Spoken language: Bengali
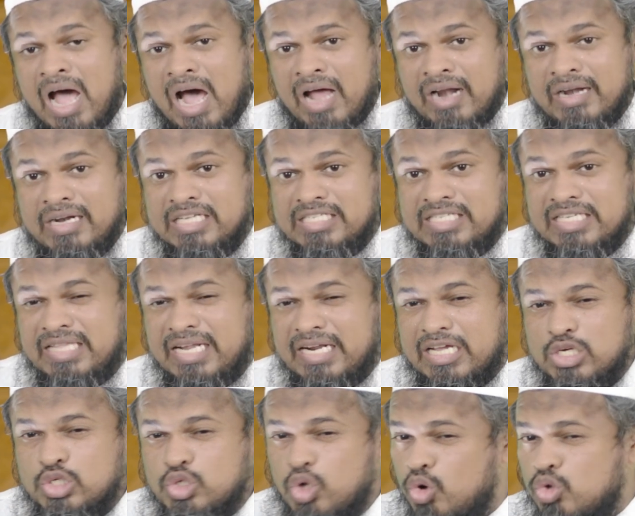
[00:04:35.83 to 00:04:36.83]
আর
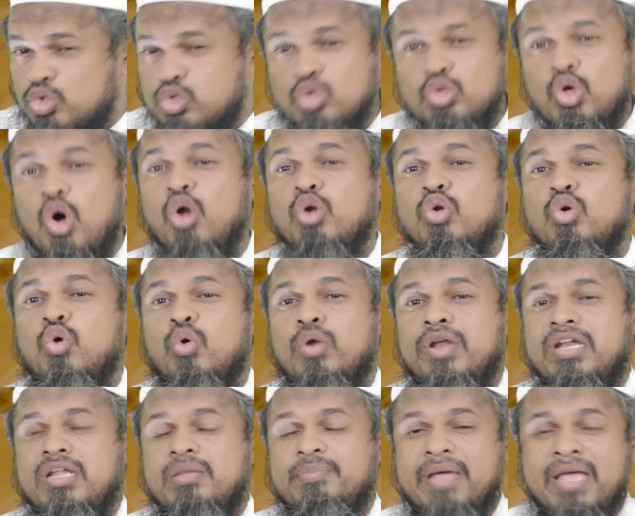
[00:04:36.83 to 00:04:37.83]
নিজেদেরকে সংশোধন
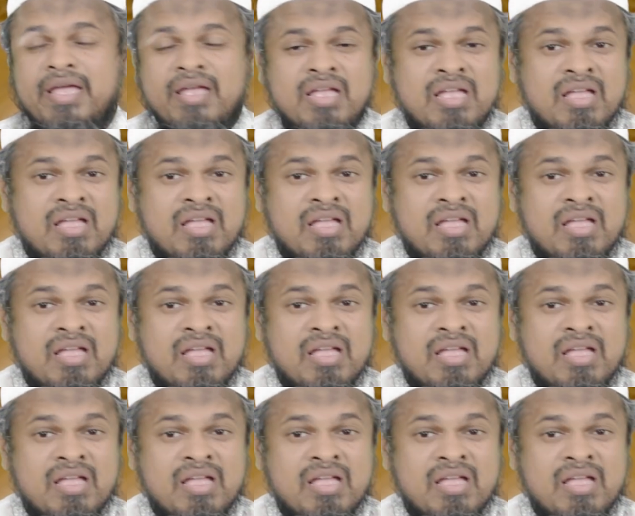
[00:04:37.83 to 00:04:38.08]
করে নিবে